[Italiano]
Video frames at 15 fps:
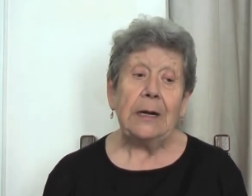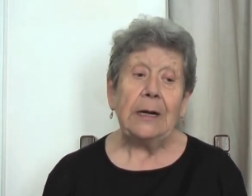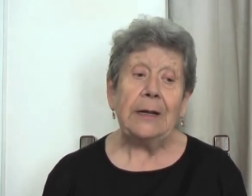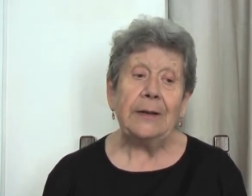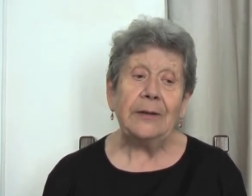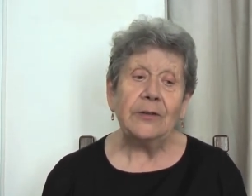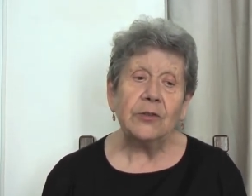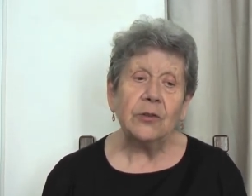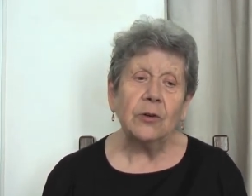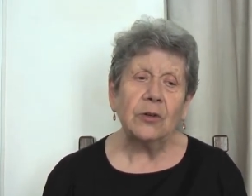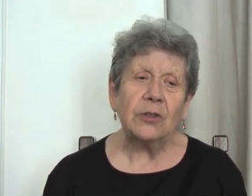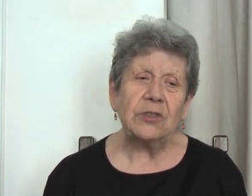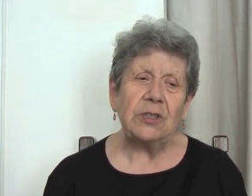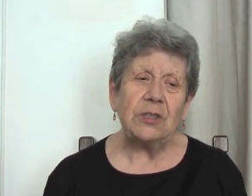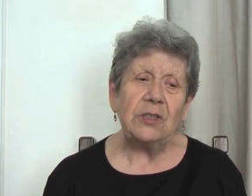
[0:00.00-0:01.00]
le
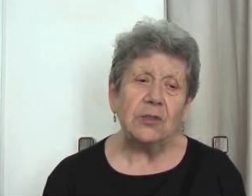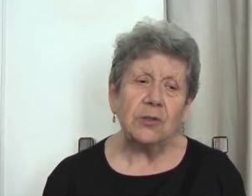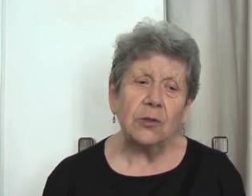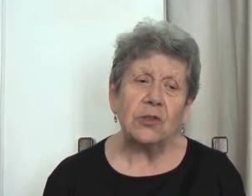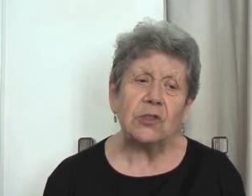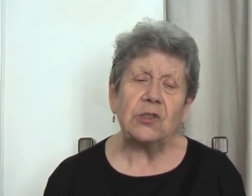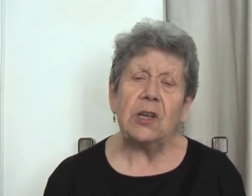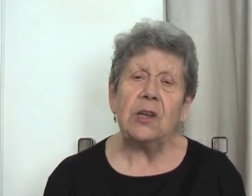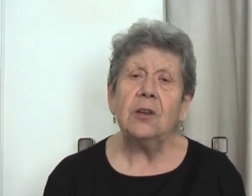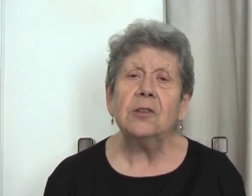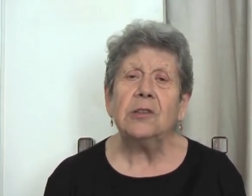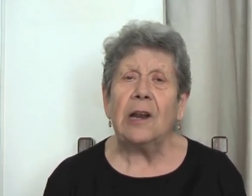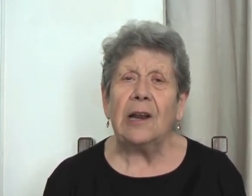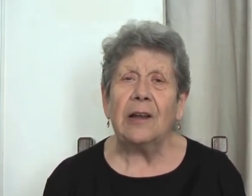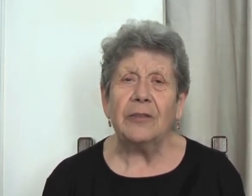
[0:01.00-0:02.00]
risorse di
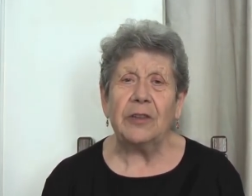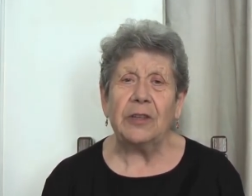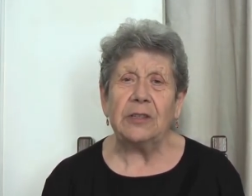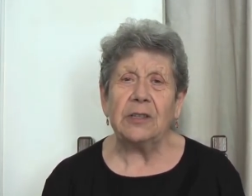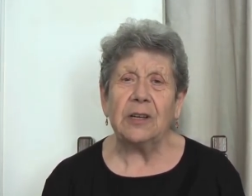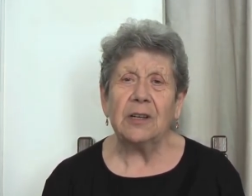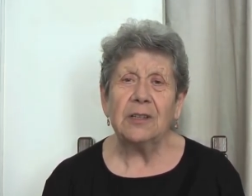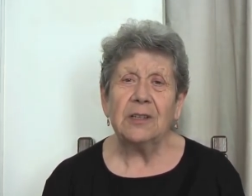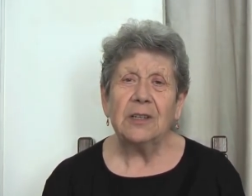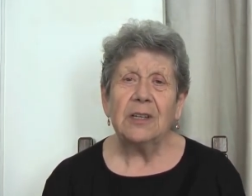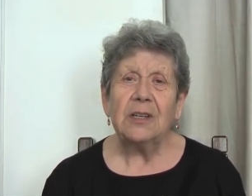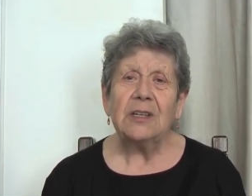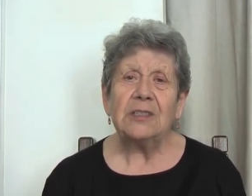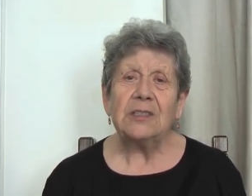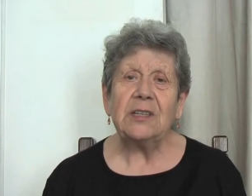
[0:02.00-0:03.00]
sostegno della vita.
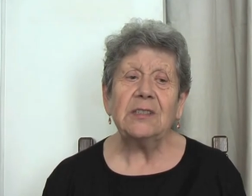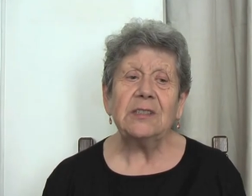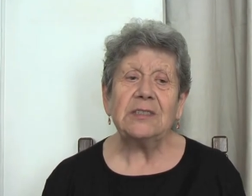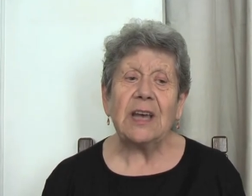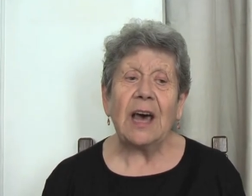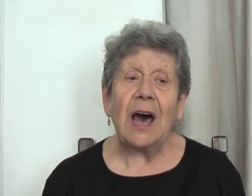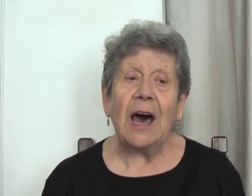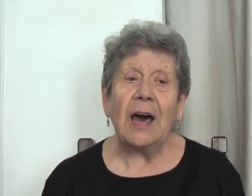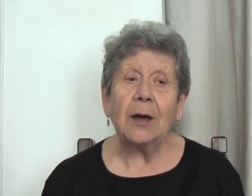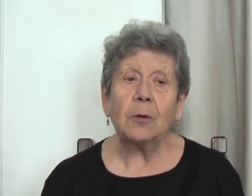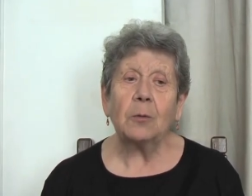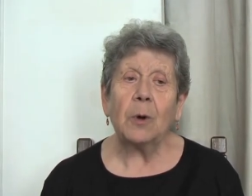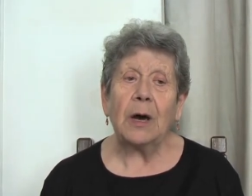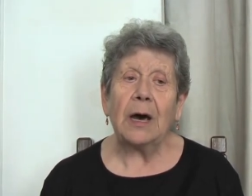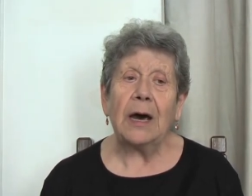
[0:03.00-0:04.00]
Senza
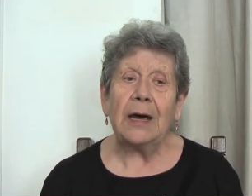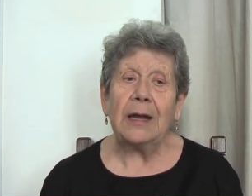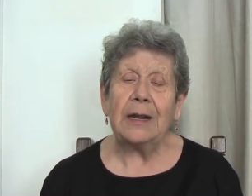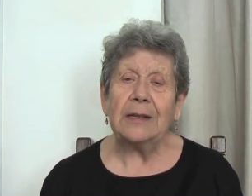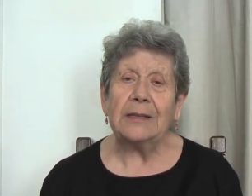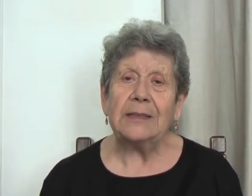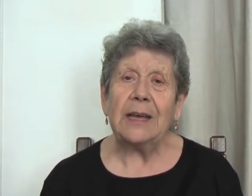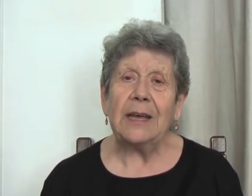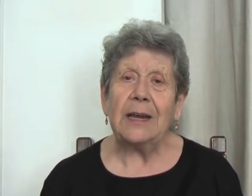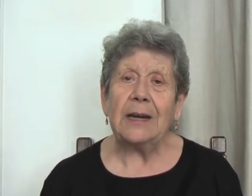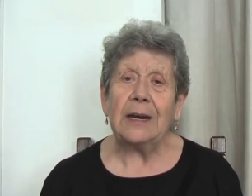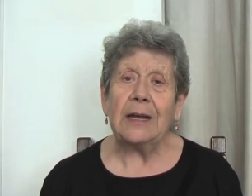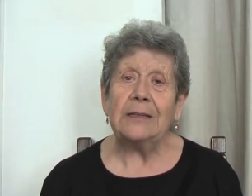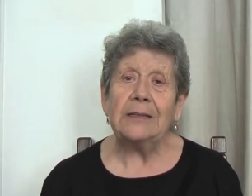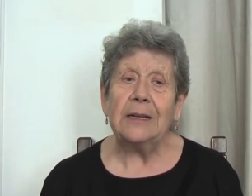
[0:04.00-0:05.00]
acqua, aria,
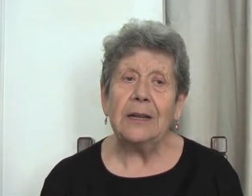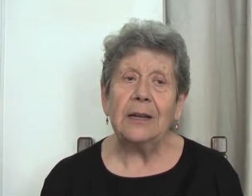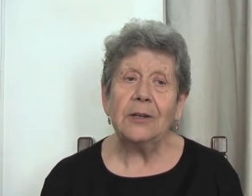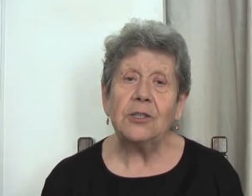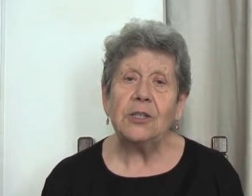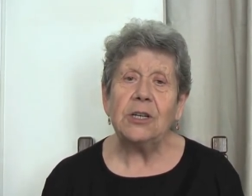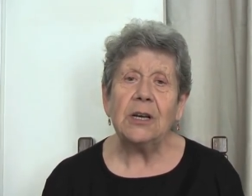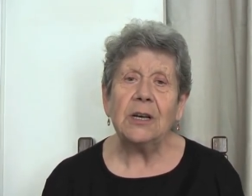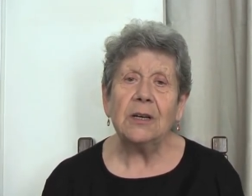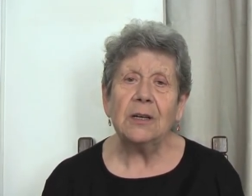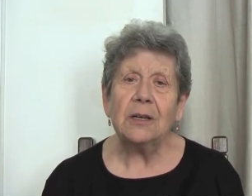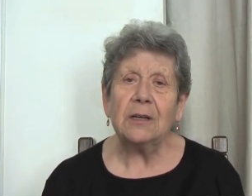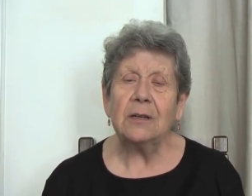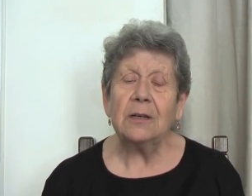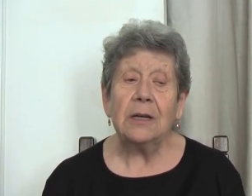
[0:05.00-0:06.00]
terra ed energia,
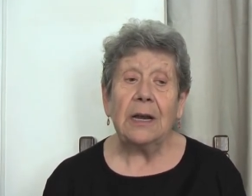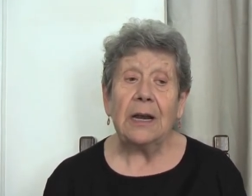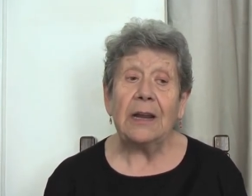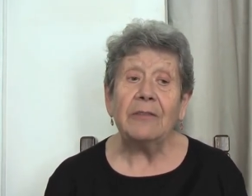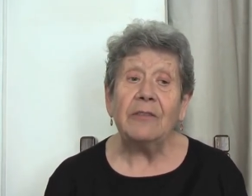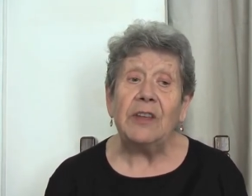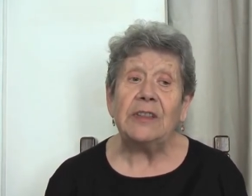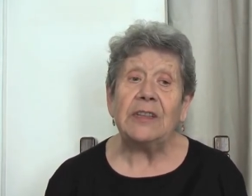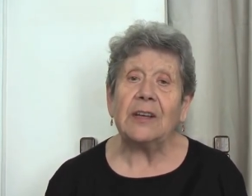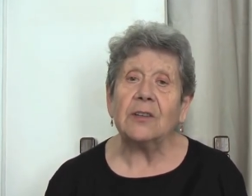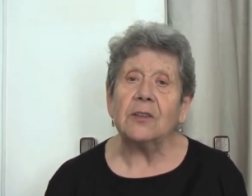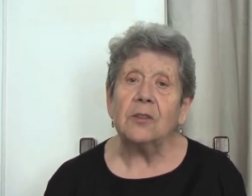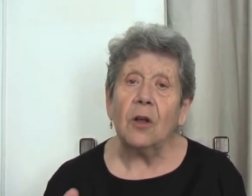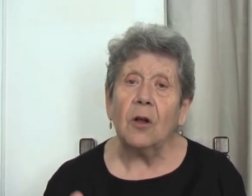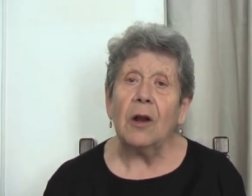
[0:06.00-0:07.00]
la
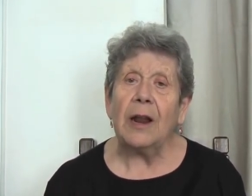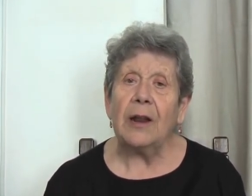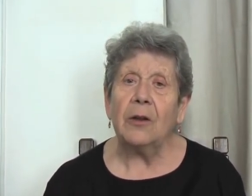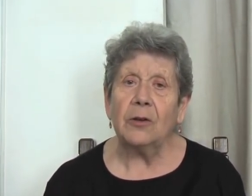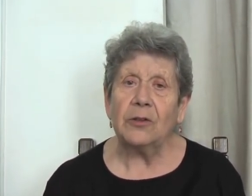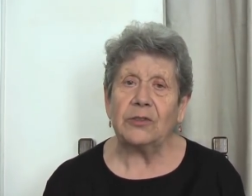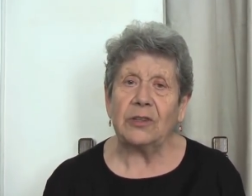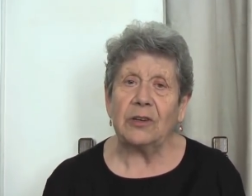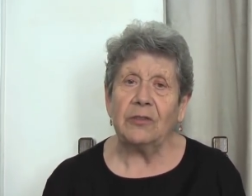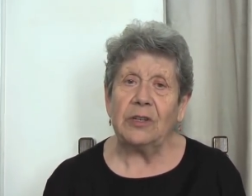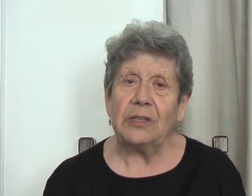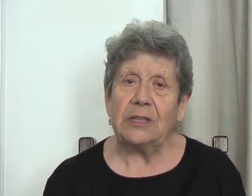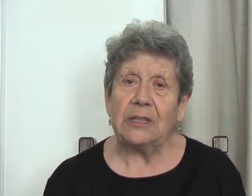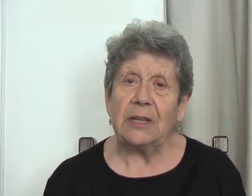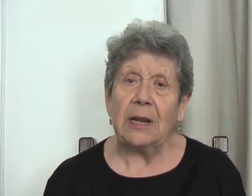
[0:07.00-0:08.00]
vita, non la nostra
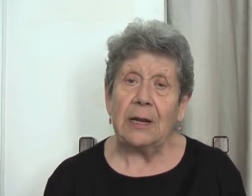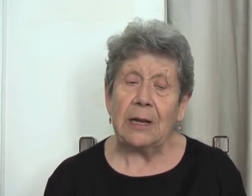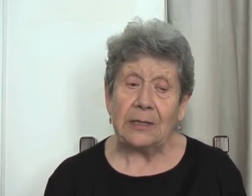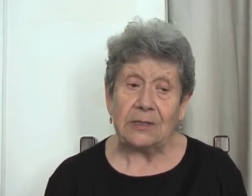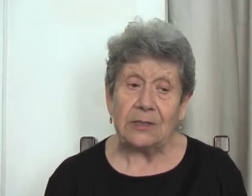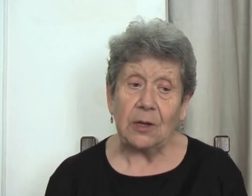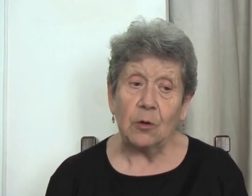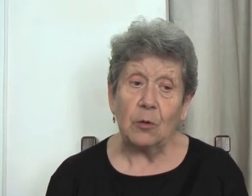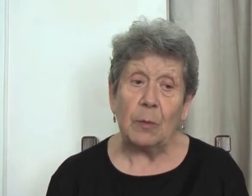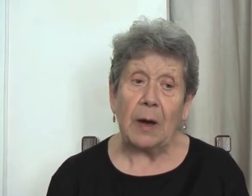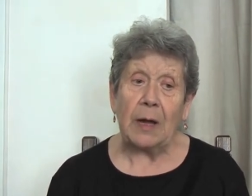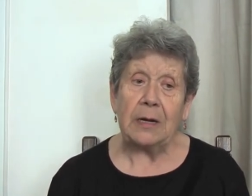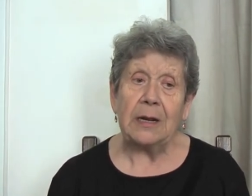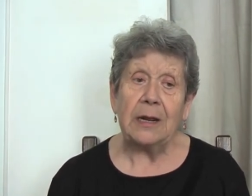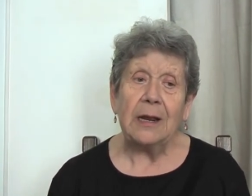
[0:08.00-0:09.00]
vita degli esseri
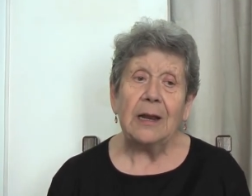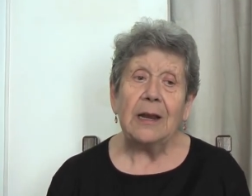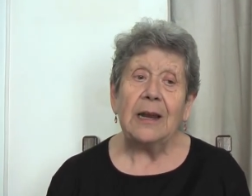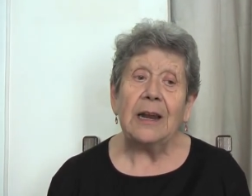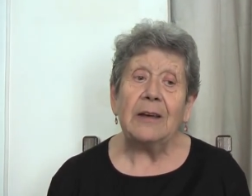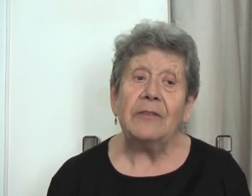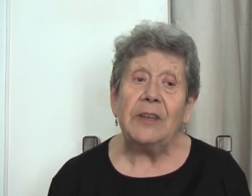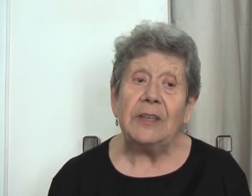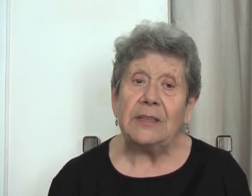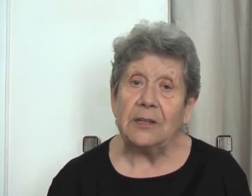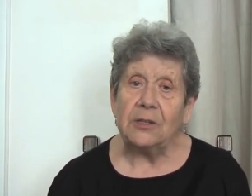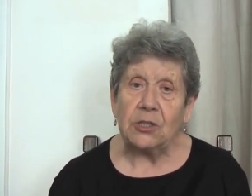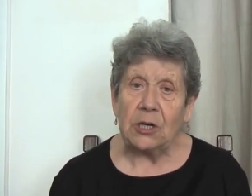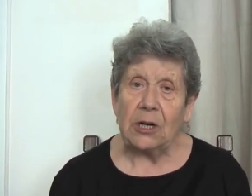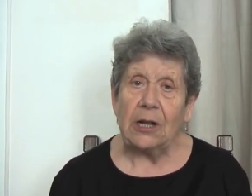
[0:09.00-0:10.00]
umani, la vita
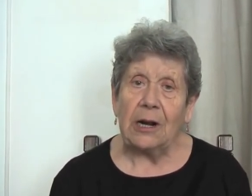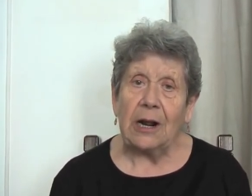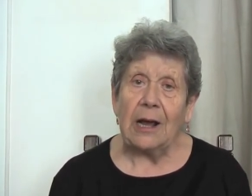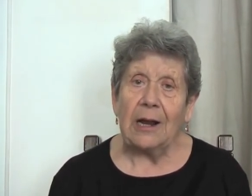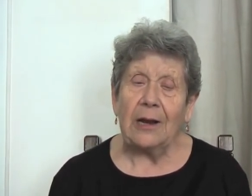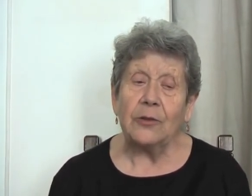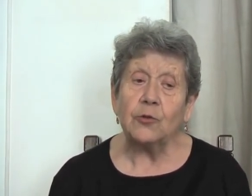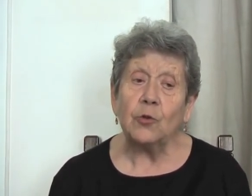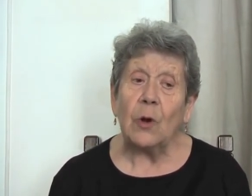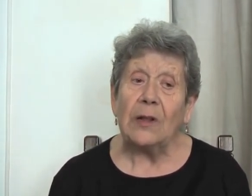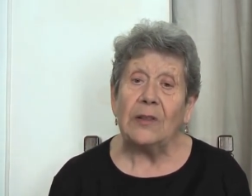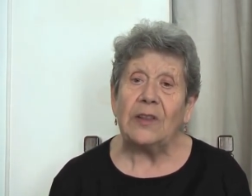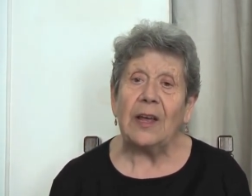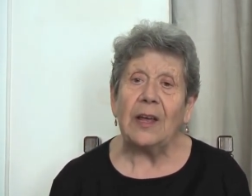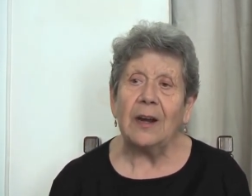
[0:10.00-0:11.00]
in generale
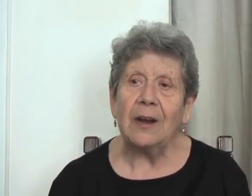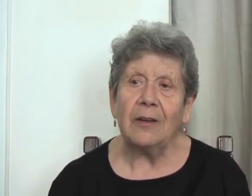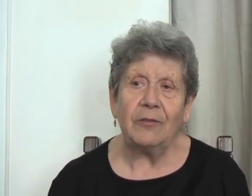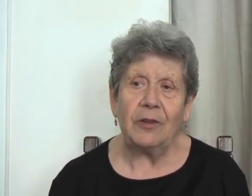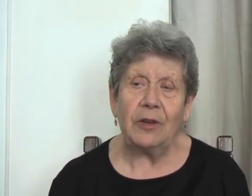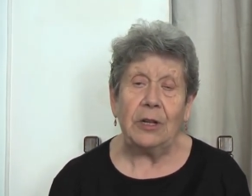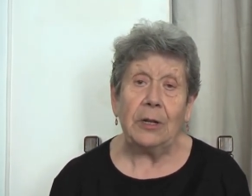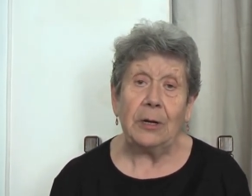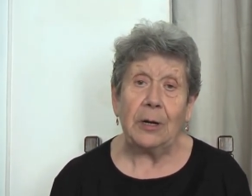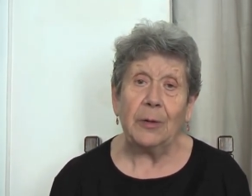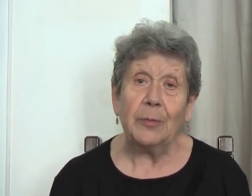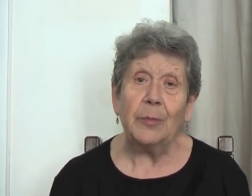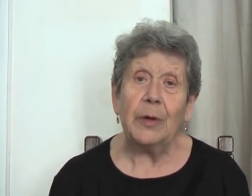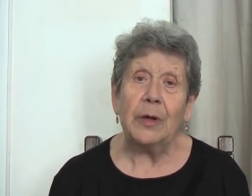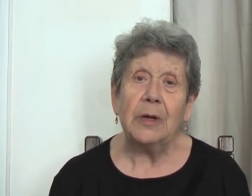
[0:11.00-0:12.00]
sulla terra
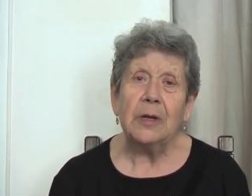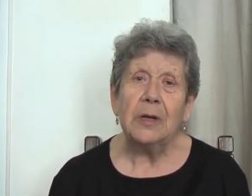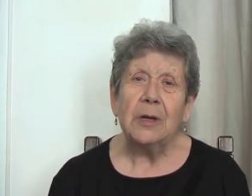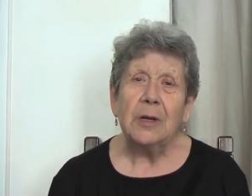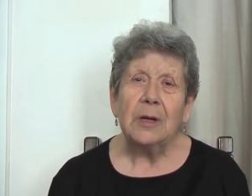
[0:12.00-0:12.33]
finirebbe.